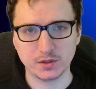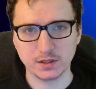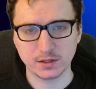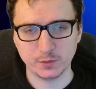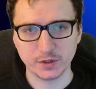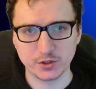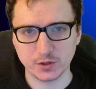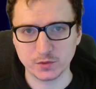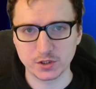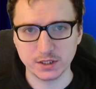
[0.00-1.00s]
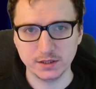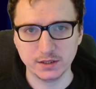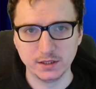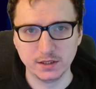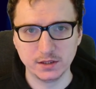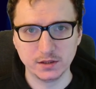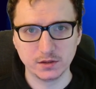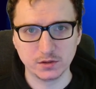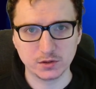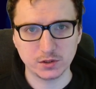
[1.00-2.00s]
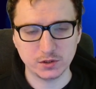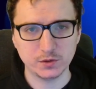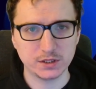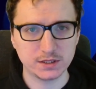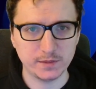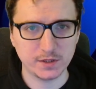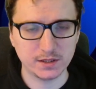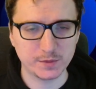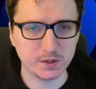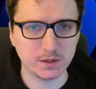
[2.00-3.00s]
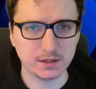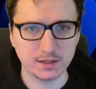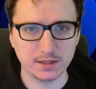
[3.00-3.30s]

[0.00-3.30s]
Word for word: na tobie ciąży, no to to już jest temat na przykład